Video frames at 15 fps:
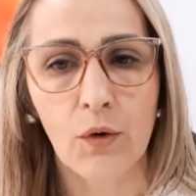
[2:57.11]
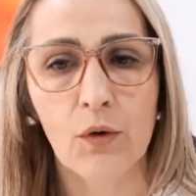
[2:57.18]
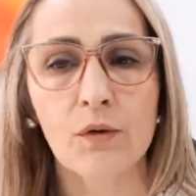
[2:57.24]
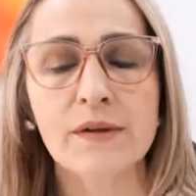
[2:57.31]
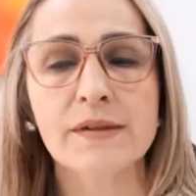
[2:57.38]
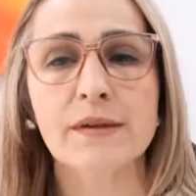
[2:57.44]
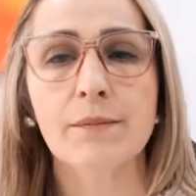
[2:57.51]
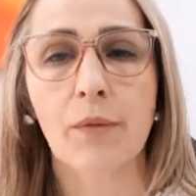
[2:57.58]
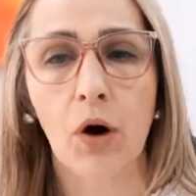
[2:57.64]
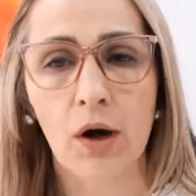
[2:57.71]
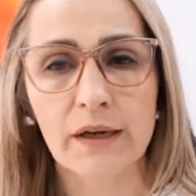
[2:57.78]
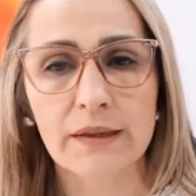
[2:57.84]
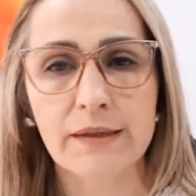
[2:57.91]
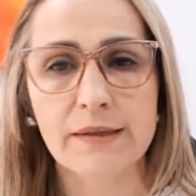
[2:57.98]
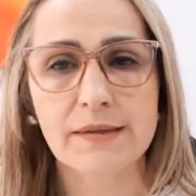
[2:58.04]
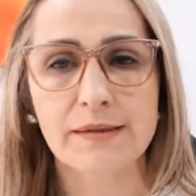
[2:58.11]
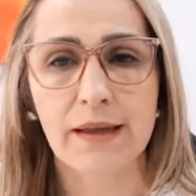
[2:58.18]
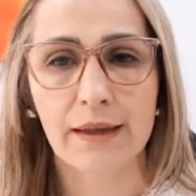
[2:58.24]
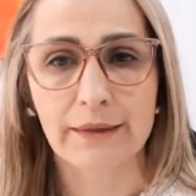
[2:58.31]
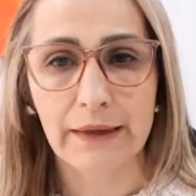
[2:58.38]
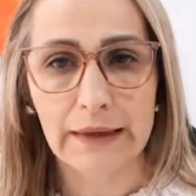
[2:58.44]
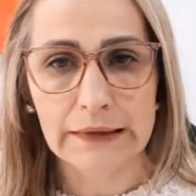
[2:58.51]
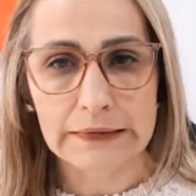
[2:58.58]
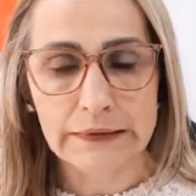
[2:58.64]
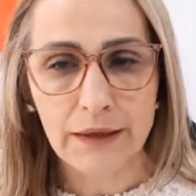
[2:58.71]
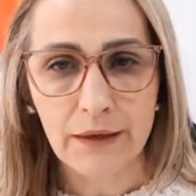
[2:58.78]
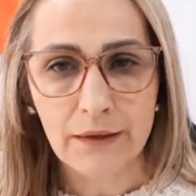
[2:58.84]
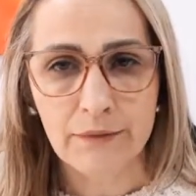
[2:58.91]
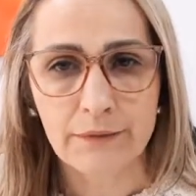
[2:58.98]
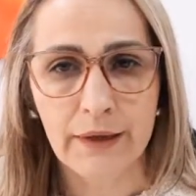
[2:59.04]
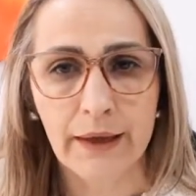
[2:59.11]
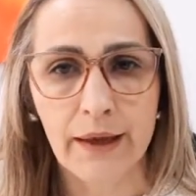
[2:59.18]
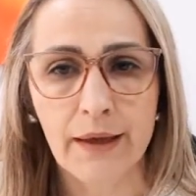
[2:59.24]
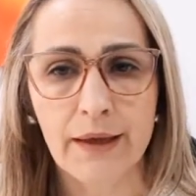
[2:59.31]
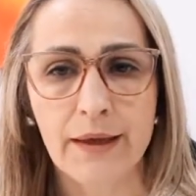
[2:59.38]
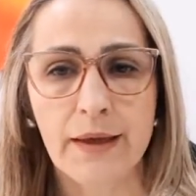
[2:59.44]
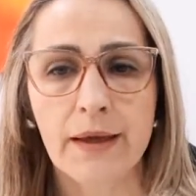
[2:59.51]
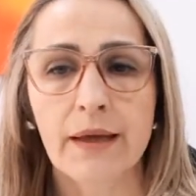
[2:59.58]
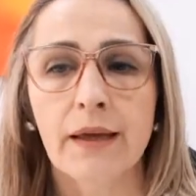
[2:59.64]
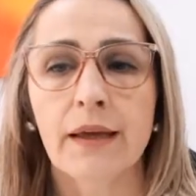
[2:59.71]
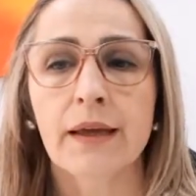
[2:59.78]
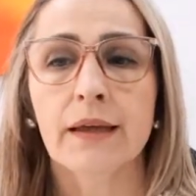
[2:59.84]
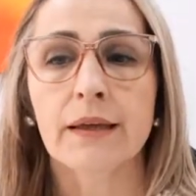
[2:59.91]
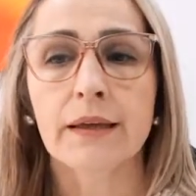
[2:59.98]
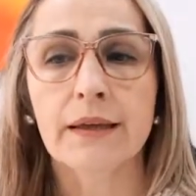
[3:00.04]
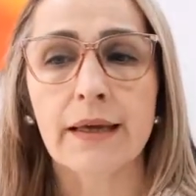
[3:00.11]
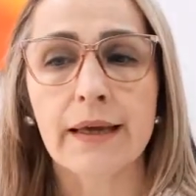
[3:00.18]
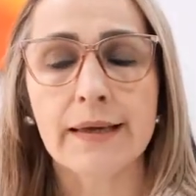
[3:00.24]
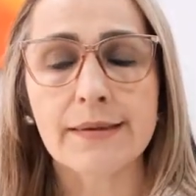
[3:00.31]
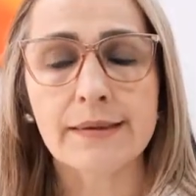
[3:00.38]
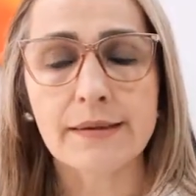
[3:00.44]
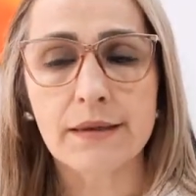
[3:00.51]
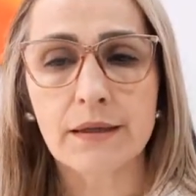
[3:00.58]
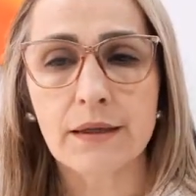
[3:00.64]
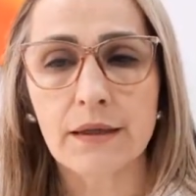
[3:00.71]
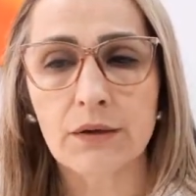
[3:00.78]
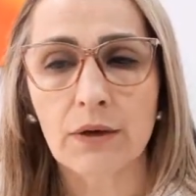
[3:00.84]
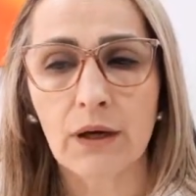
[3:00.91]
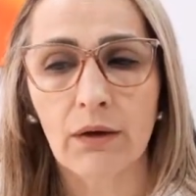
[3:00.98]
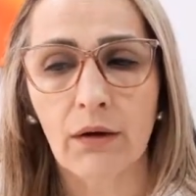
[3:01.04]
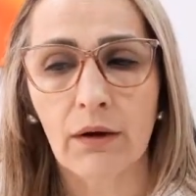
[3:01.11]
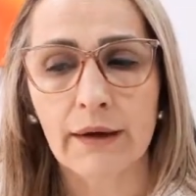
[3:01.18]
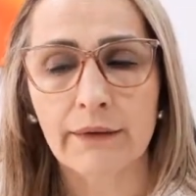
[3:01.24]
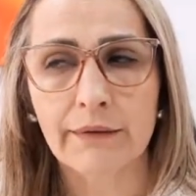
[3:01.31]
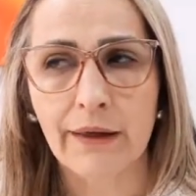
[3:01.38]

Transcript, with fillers: 11 mortes da dengue, né? E esse ano, agora